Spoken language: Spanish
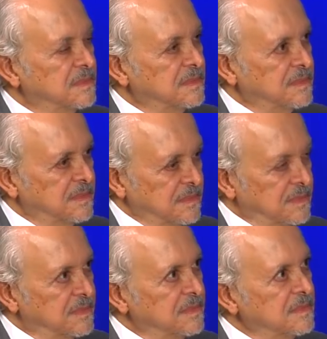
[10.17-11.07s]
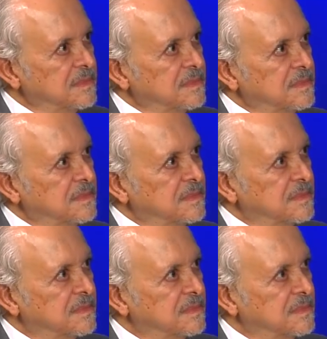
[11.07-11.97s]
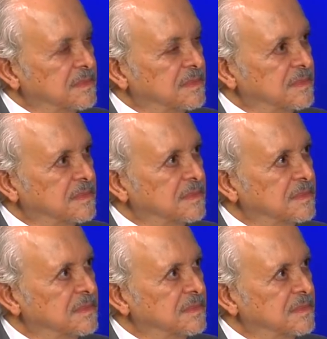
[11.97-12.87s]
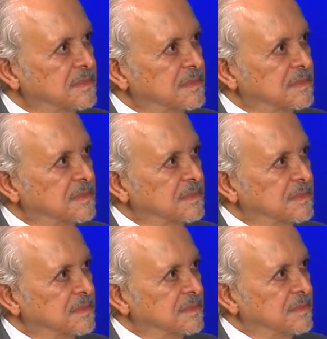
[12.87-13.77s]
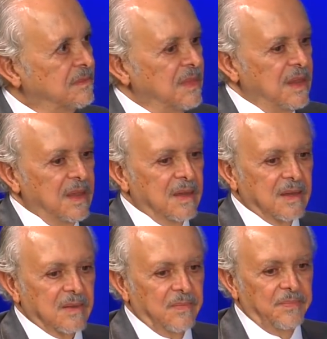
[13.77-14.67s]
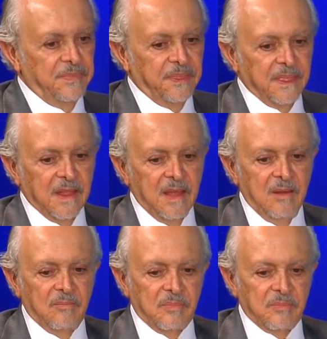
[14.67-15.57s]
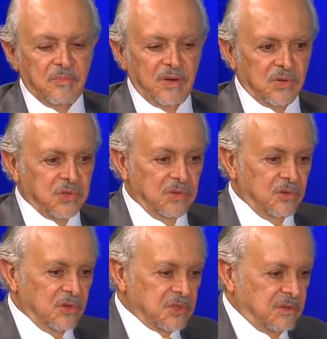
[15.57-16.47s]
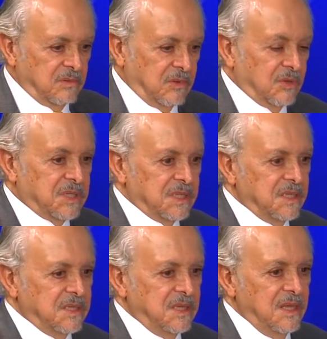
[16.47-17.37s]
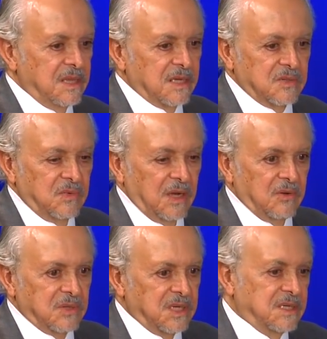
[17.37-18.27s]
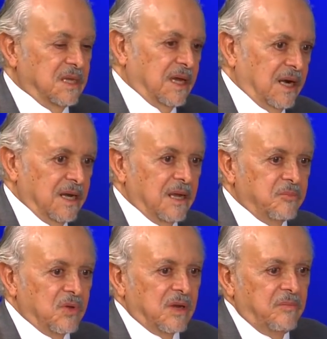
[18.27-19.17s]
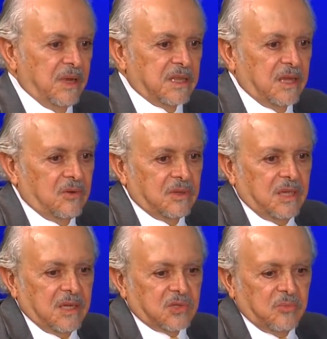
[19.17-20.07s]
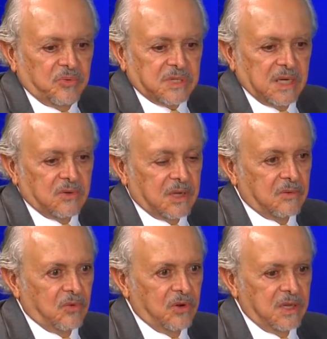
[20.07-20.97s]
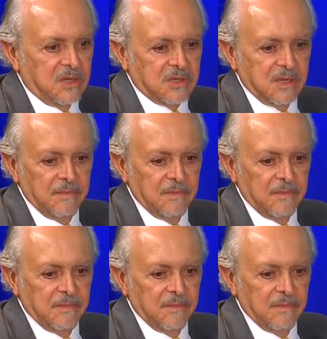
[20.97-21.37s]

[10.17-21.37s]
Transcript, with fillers: o arguyen que, bueno, hay adaptación o habrá adaptación? Em, bueno, son dos cosas distintas. Una cosa es negar el cambio climático y eso, pues a lo que voy es